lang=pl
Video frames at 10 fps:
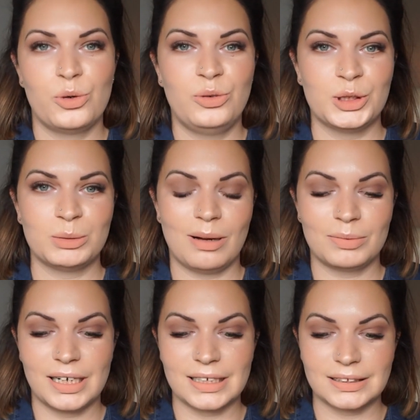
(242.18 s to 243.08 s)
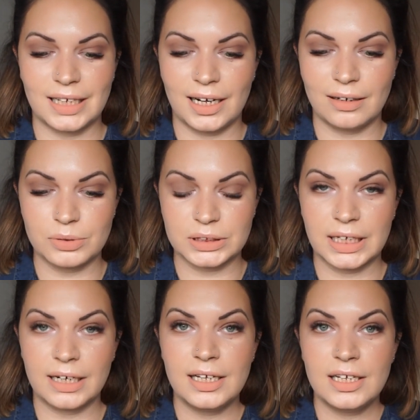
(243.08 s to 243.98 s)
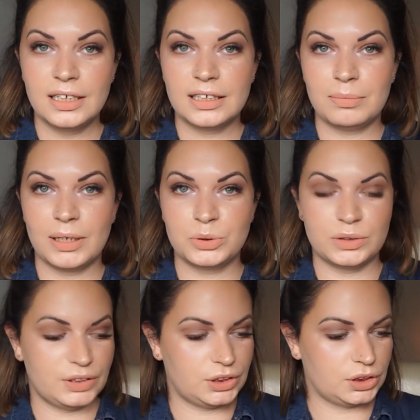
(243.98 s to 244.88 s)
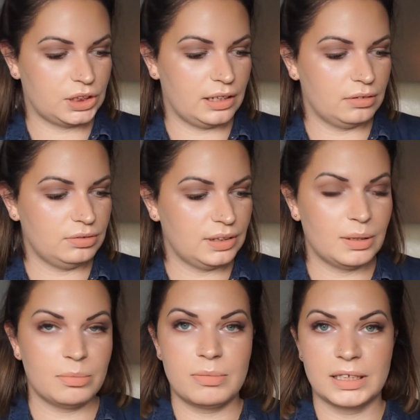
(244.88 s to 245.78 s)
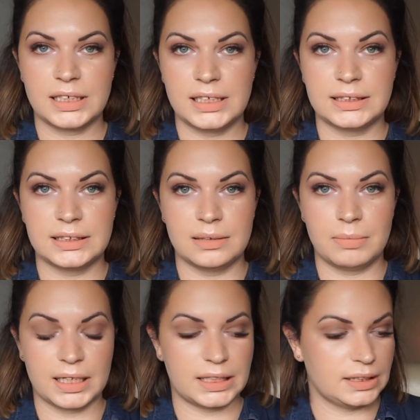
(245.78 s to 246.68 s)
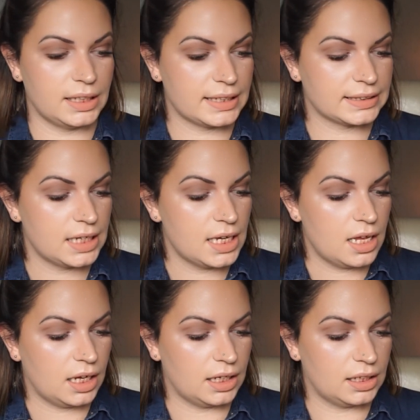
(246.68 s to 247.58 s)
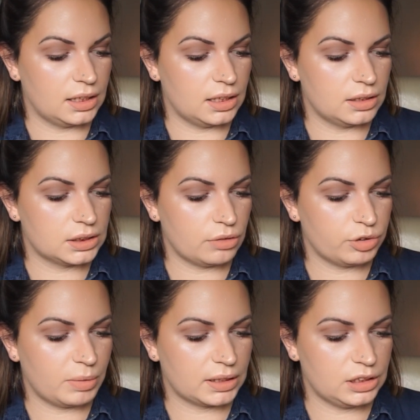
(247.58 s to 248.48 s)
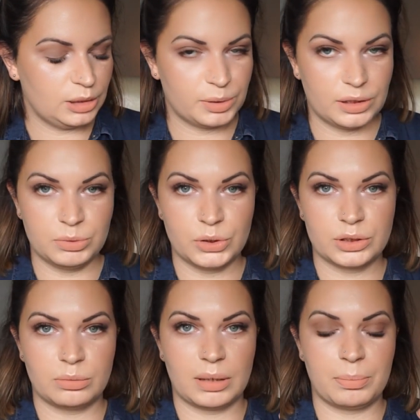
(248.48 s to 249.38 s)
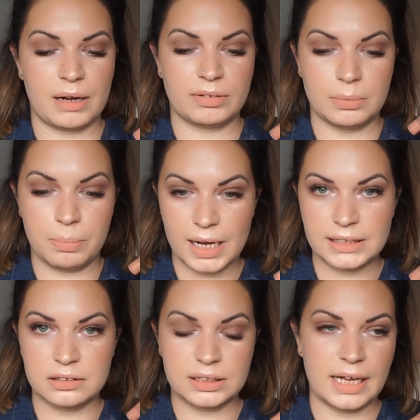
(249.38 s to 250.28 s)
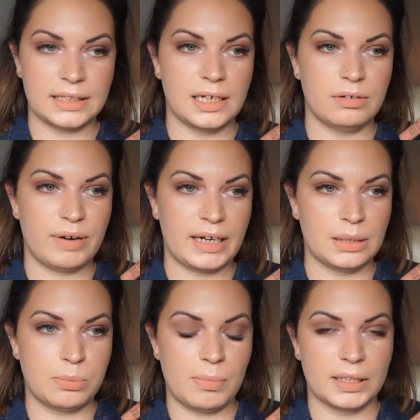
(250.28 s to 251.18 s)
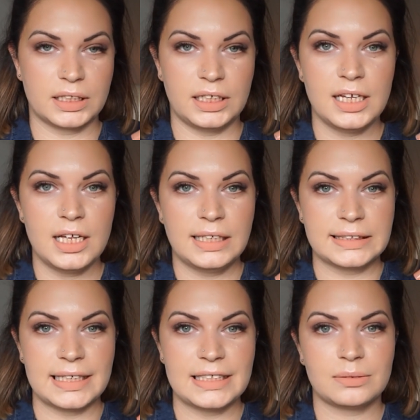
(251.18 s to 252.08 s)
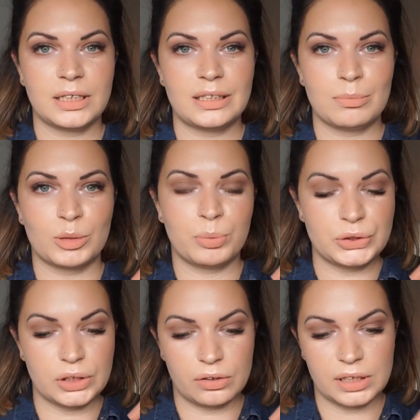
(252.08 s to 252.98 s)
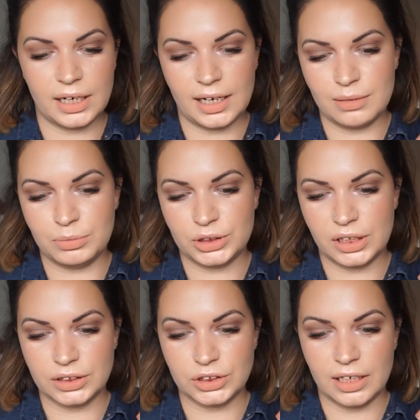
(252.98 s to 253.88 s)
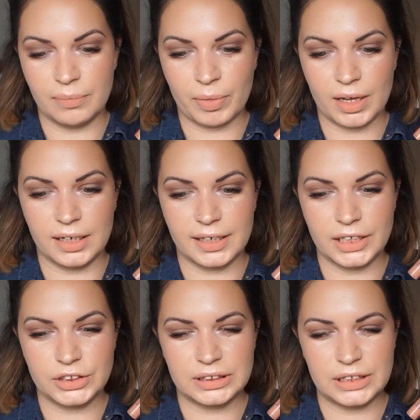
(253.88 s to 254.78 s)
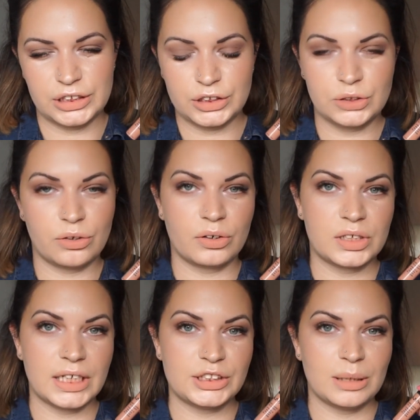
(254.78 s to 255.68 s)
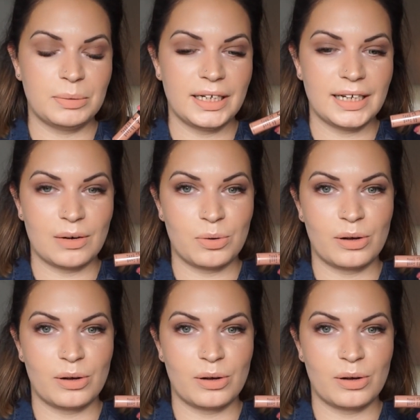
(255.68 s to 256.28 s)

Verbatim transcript: również mam teraz na ustach, chyba już wiecie, że uwielbiam pomadki z marki NYX, e, Soft Matte lip cream. To są naprawdę bardzo tanie, fajne pomadki. Zdania są na ich temat podzielone, ale myślę, że e, każdy znajdzie jakiś kolor dla siebie. Ja,